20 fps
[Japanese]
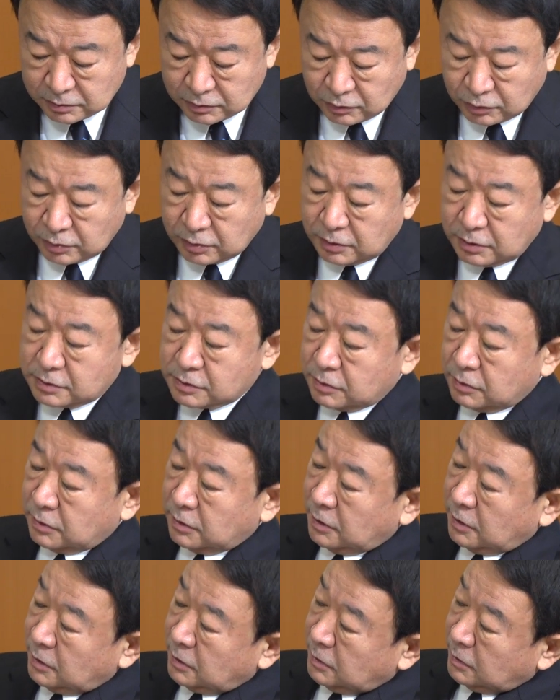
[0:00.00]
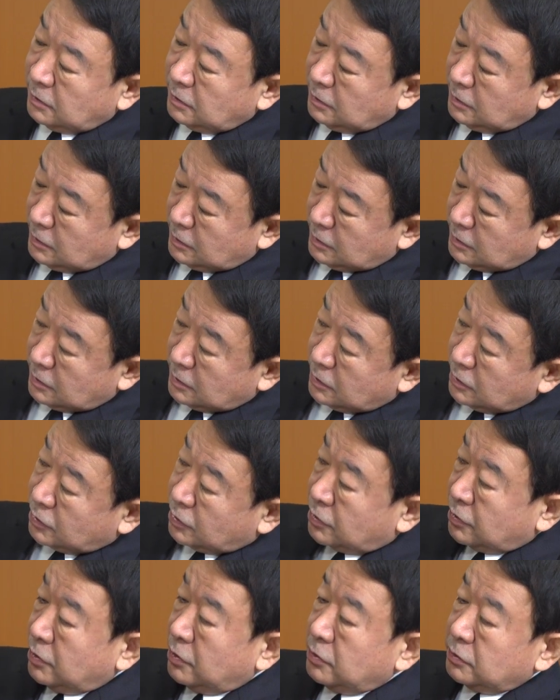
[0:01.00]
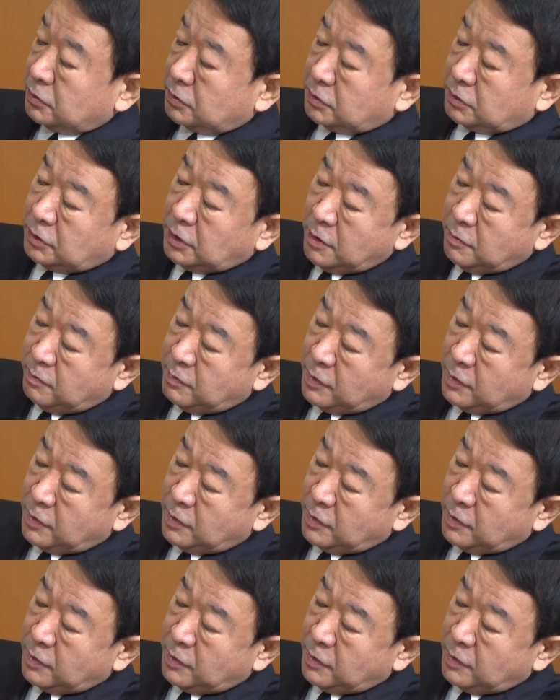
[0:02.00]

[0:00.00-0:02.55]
これですよねこの天